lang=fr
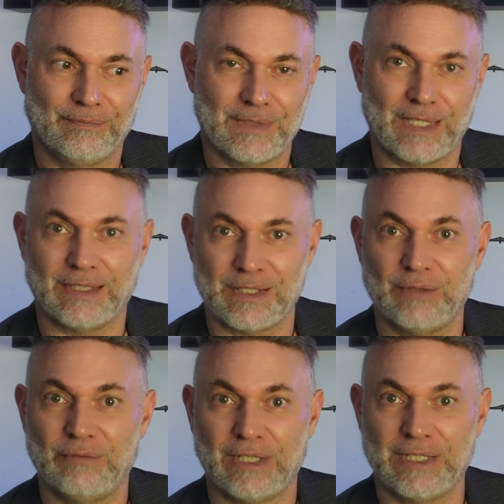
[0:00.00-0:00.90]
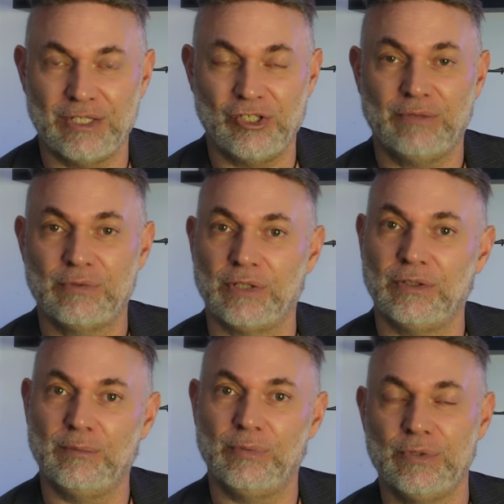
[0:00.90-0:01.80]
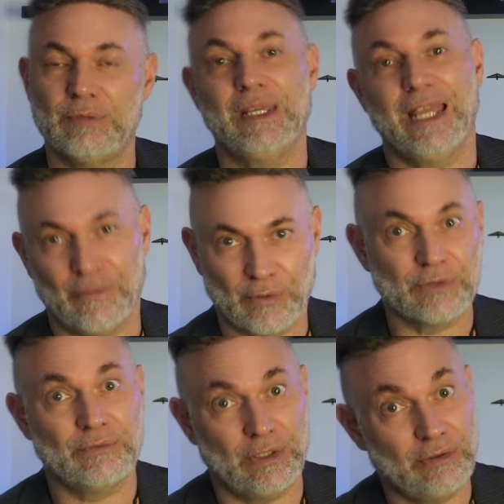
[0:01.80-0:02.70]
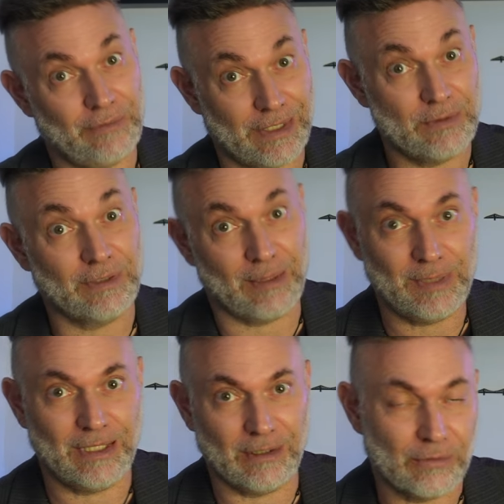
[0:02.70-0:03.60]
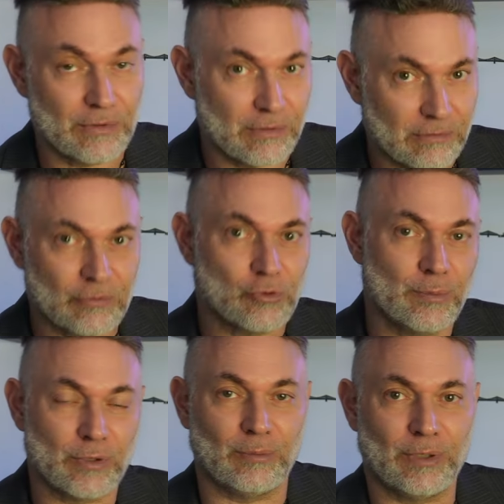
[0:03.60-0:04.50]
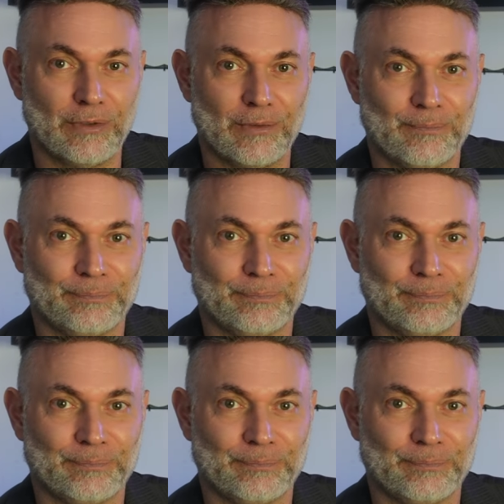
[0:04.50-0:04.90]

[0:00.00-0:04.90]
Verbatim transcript: C'est intéressant de voir qu'EasyJet vous en donne plus, mais Air France vous donne une valise de cabine plus. donc je peux comprendre.